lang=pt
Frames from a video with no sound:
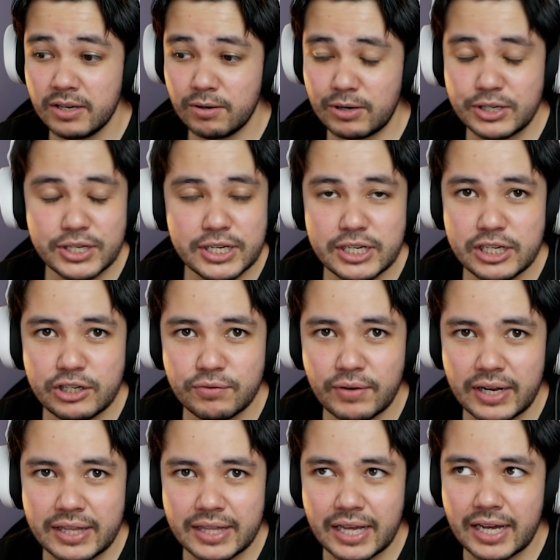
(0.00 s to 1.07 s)
Eu acho que a gente
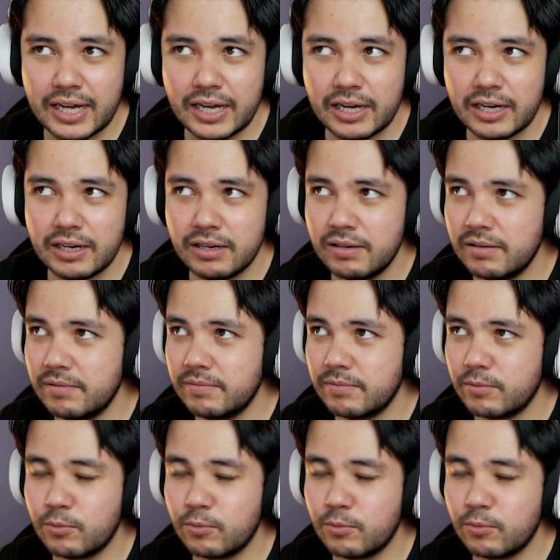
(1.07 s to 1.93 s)
vai estar tá